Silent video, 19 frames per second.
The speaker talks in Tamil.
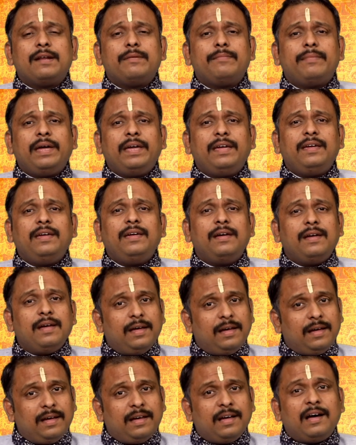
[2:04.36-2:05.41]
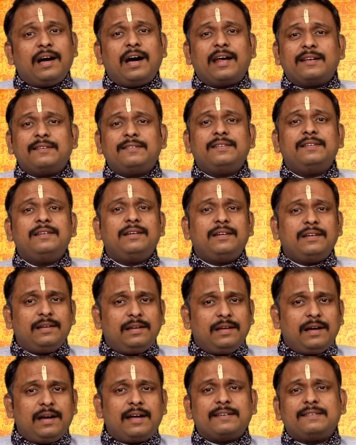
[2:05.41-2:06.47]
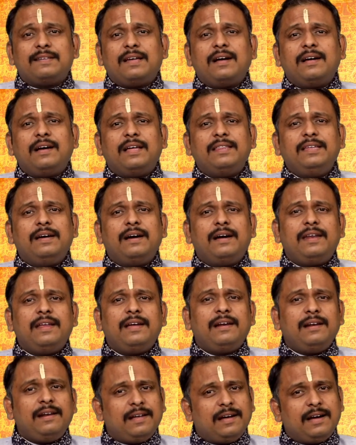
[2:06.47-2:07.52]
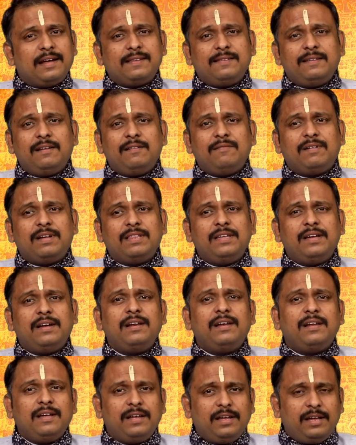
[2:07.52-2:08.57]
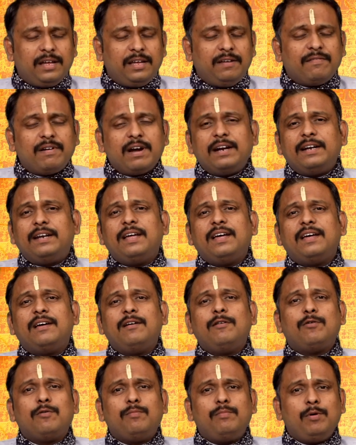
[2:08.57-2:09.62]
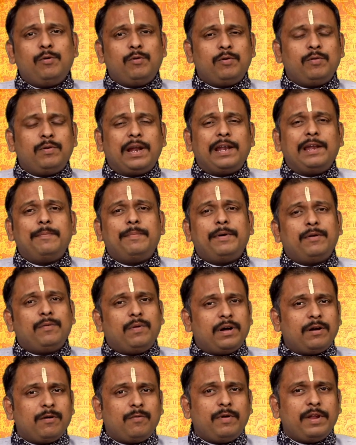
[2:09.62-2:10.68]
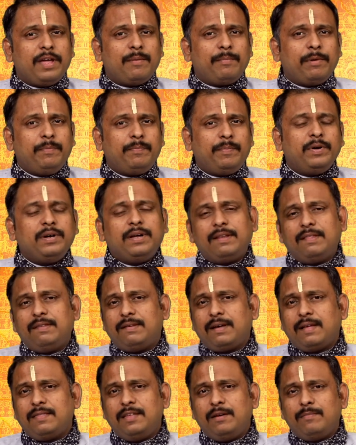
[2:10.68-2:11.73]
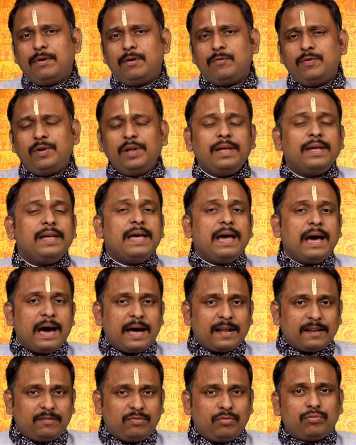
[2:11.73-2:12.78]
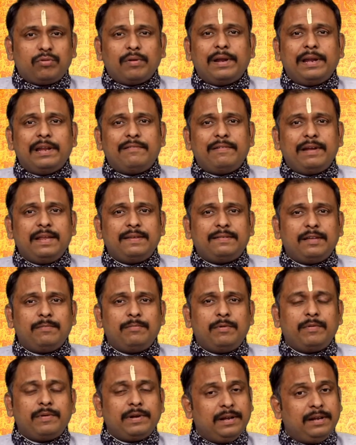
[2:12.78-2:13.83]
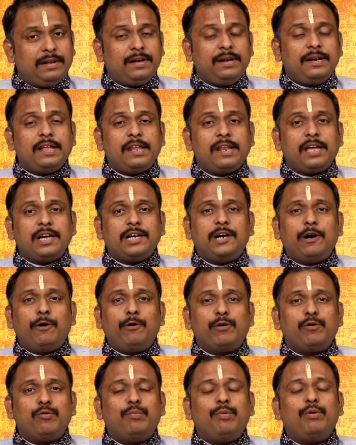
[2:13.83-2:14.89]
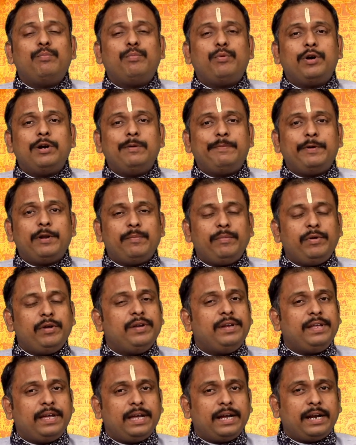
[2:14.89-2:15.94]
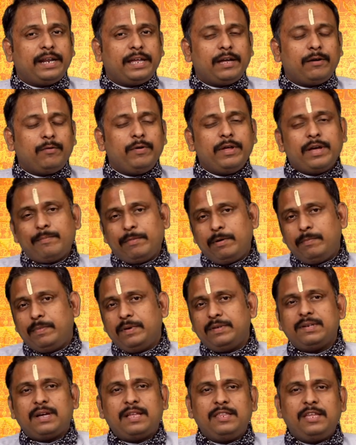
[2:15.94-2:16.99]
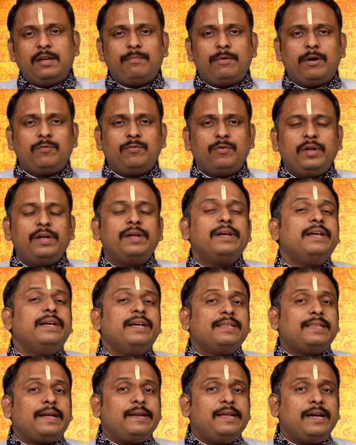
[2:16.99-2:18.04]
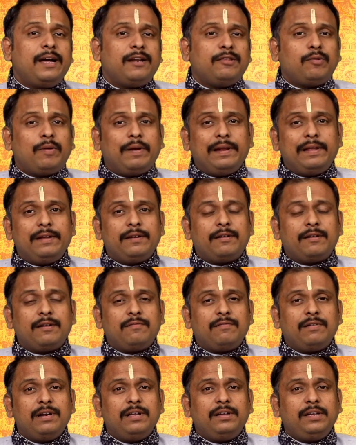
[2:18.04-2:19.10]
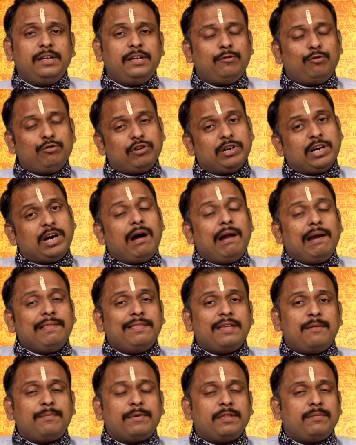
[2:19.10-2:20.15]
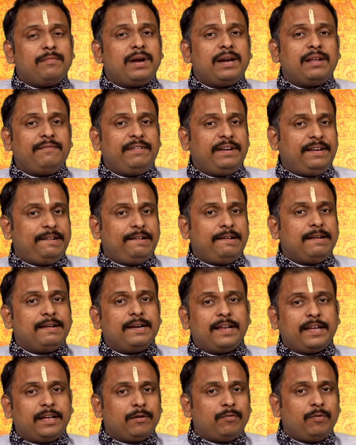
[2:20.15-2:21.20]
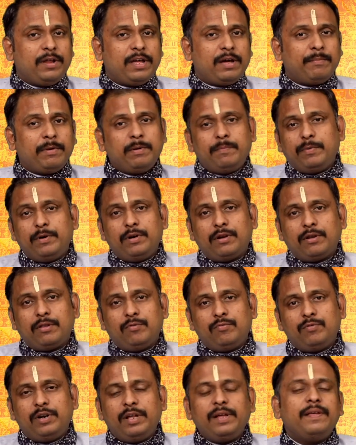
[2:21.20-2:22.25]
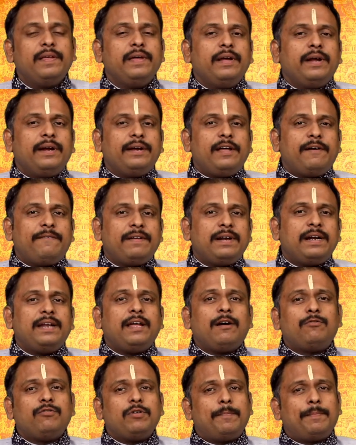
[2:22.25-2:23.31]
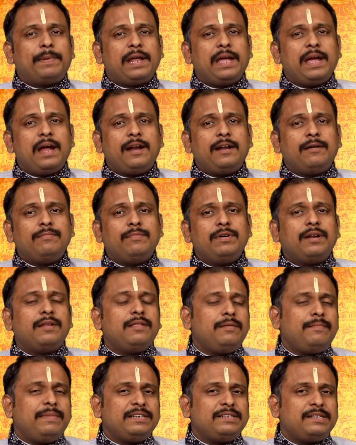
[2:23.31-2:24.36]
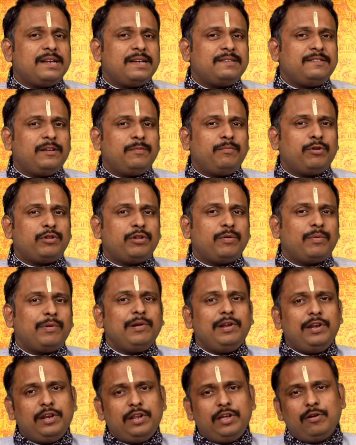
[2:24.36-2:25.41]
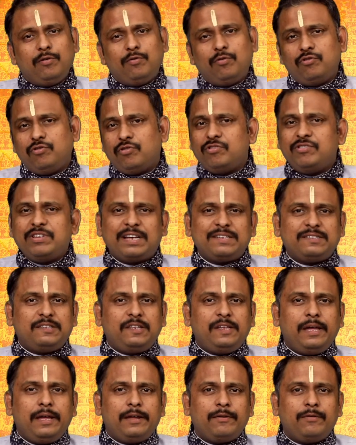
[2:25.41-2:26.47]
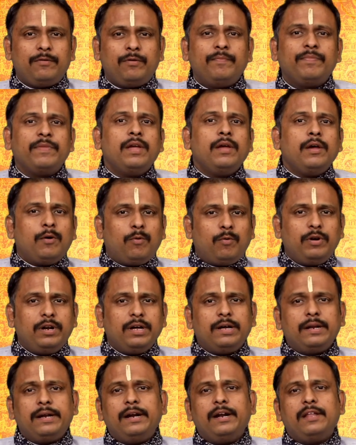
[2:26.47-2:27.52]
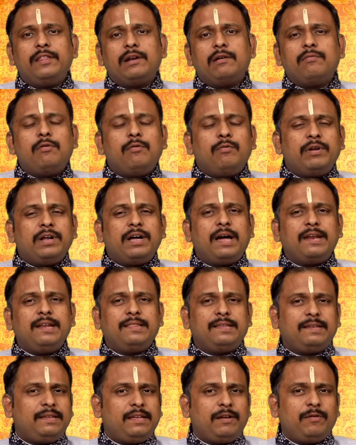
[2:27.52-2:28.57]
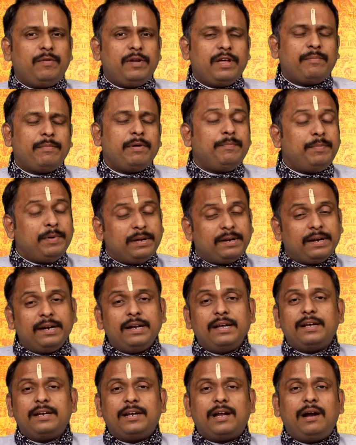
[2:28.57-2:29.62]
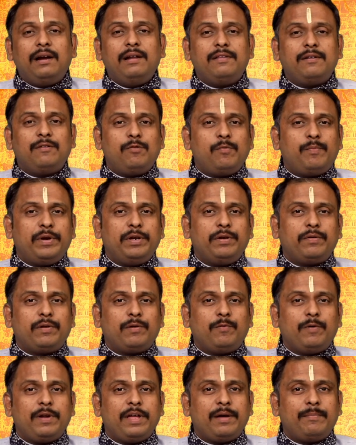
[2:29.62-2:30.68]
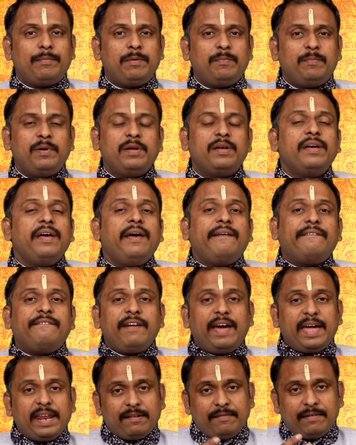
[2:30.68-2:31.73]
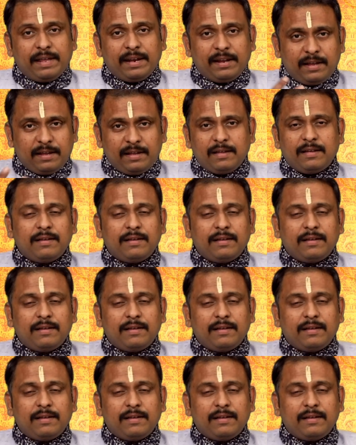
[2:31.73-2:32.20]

திறமை அரசு அரசாங்க அதிகாரிகள் அரசியல்வாதிகள் இவங்கக்கிட்ட ரொம்ப ஒரு நல்ல பேர் வாங்கக்கூடிய அமைப்புங்கிறது சாத்தியமாக உண்டு அரசு துறையில் வேலை செய்பவர்களுக்கு நிறைய கௌரவமும் புகழ்பெருமையும் இன்றைக்கி கிடைக்கக்கூடிய அமைப்பு சாத்தியமாக உண்டு தனியார் துறையில் இருக்கிறவங்களுக்கு கொஞ்சம் காலதாமதமான வெற்றிகள் கிடைக்கக்கூடிய அமைப்புங்கிறது உண்டு டெஃபினட்டாக கொஞ்சம் பிரயாணம்ங்கிறது மேஷராசியை பொறுத்தவரையில் இன்றைக்கி கொஞ்சம் ஜாஸ்தியே இருக்கும் ஒன்றுக்கு ரெண்டு தடவை ஒரு காரியத்தை செய்யக்கூடிய அமைப்பு ரெண்டுக்கு நாலு தடவை போயிட்டு வரக்கூடிய அமைப்பு வேறு வேறு